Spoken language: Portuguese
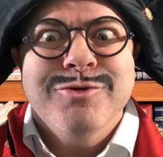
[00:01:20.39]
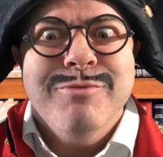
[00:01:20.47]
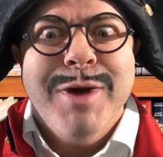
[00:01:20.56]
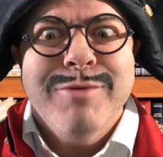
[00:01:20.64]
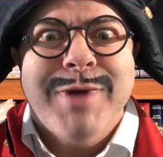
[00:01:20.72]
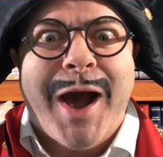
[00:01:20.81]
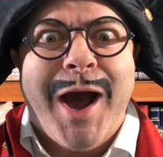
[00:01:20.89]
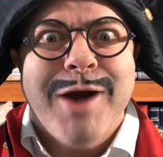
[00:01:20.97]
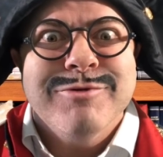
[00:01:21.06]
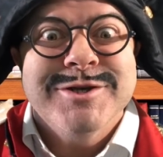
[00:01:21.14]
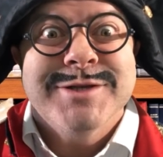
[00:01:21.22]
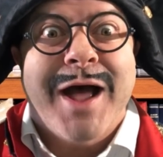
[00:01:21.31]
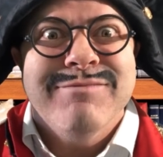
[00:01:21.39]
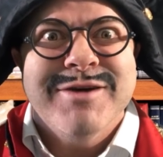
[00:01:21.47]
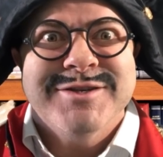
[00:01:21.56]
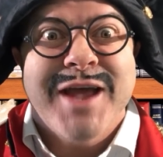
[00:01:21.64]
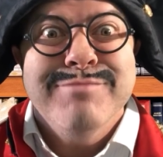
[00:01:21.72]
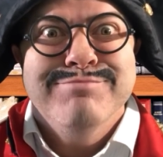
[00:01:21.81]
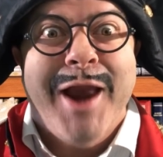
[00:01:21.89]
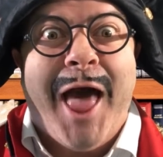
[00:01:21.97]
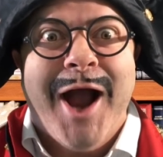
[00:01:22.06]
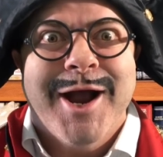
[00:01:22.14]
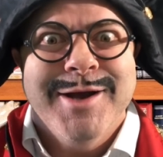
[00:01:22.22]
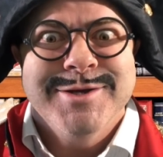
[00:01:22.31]
que o meu carro estava sem
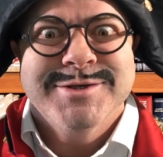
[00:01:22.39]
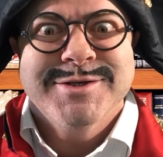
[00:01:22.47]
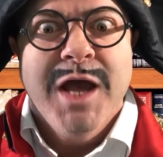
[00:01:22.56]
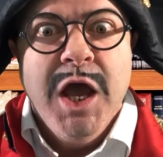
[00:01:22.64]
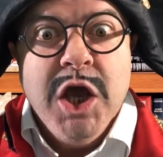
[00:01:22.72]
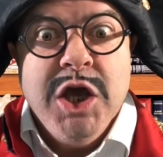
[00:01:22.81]
placas.